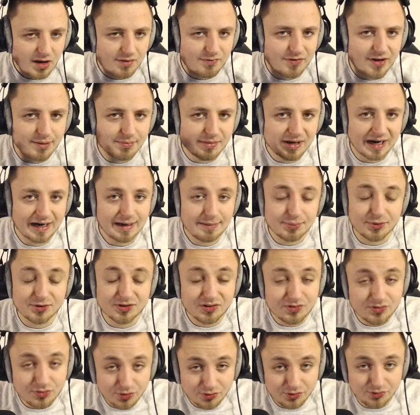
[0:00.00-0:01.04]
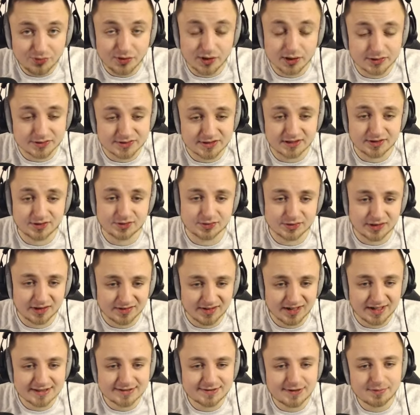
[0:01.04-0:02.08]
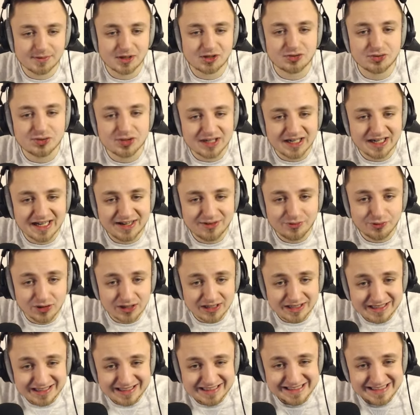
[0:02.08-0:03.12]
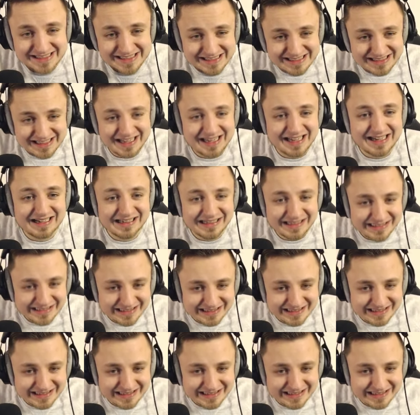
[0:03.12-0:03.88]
Wir haben keine Positionsvoraussetzungen. Das heißt, wir haben natürlich wirklich sehr,